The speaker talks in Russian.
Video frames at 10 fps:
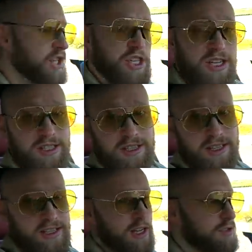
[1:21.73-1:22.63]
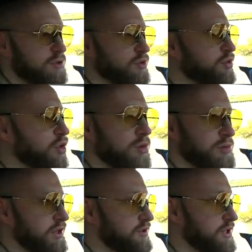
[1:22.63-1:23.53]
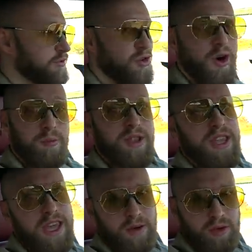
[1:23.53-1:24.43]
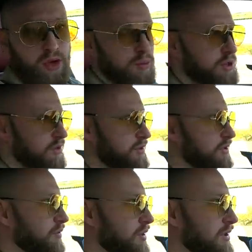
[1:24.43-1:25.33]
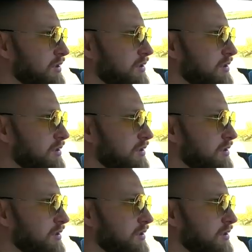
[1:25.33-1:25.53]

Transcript: Честно сказать, удобнее всего, мне удобнее всего